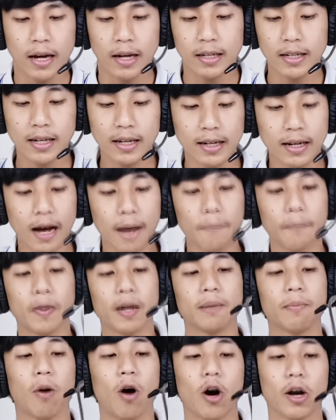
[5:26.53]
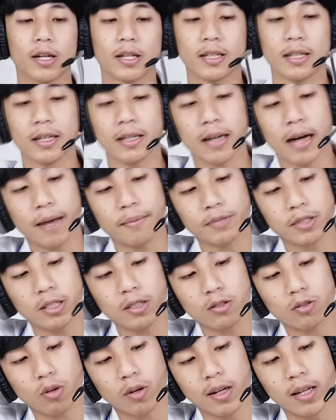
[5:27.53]
นี่นะครับเป็นพอร์ตนะครับซึ่ง
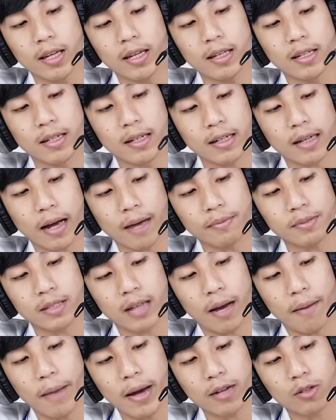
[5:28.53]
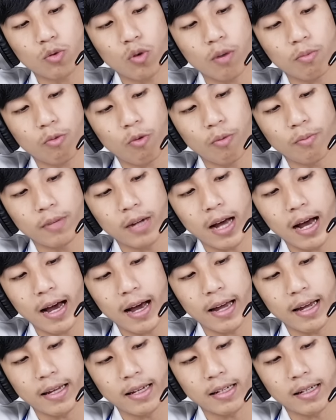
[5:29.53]
ตัวนี้นะครับสามารถควบคุมได้
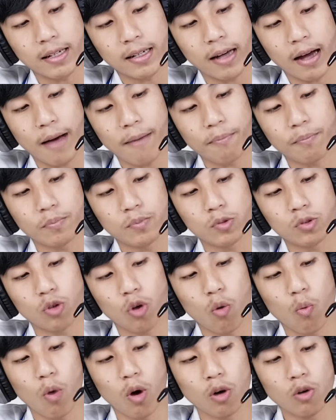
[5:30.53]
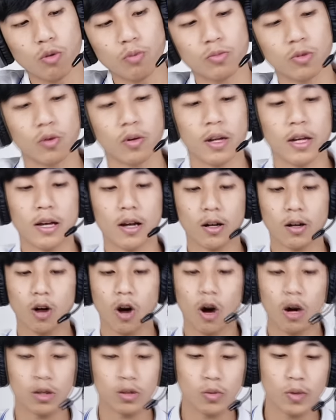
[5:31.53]
นะครับตรงวอลลุ่มตรงนี้แล้วก็
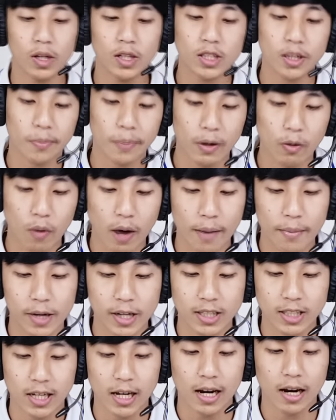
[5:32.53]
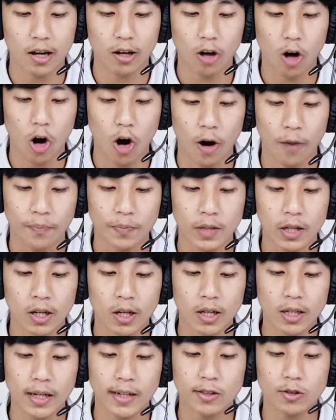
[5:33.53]
ตรงนี้จะเป็นไวเบรชั่นแล้วก็
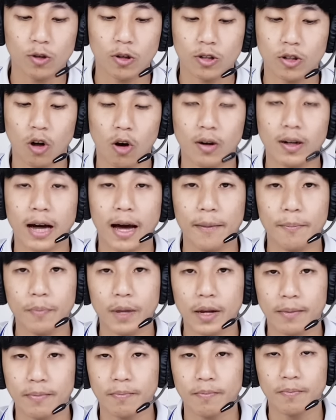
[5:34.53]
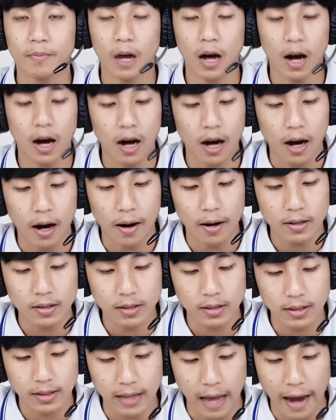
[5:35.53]
ในส่วนของการปิด
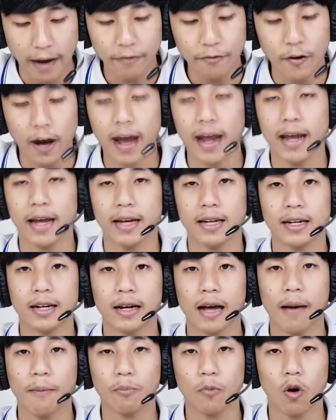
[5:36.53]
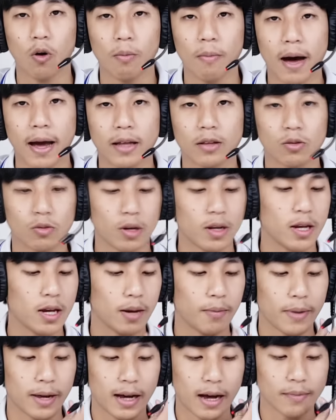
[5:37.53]
แสงไฟนะครับของไมค์ตรงนี้เห็
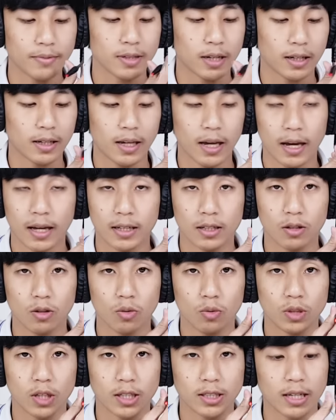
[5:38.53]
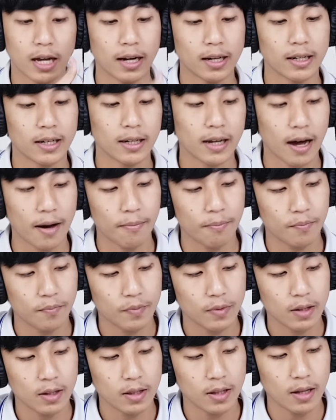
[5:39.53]
นไหมครับสังเกตดูชัดๆนะครับ
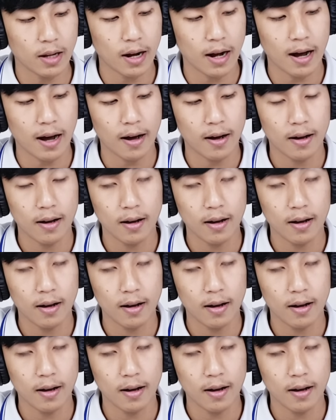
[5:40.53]
นี่ฮะ